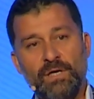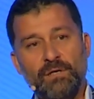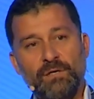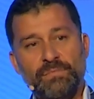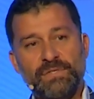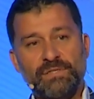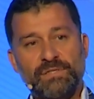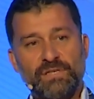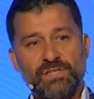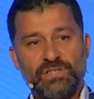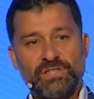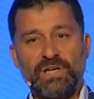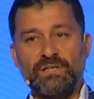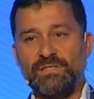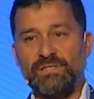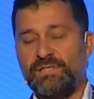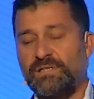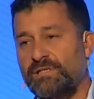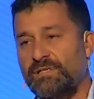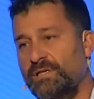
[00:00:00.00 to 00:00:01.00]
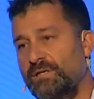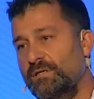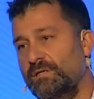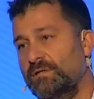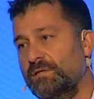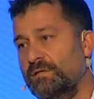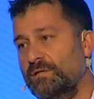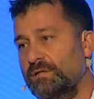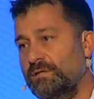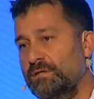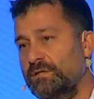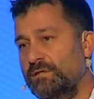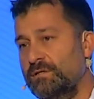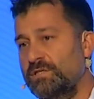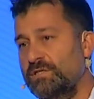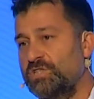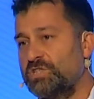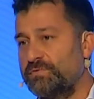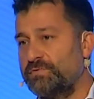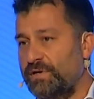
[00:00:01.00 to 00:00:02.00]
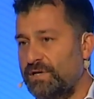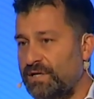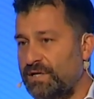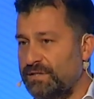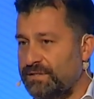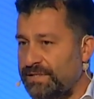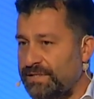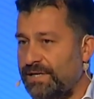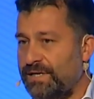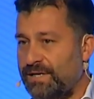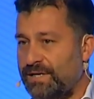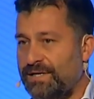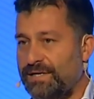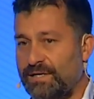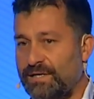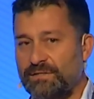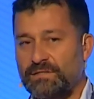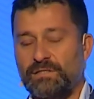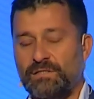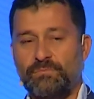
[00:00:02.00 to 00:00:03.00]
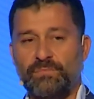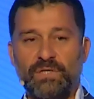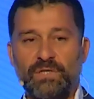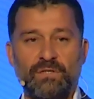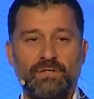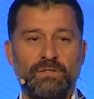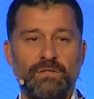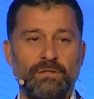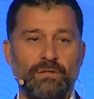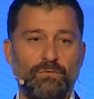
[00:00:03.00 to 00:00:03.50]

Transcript: Biz geçen sene e, işveren değerlendirme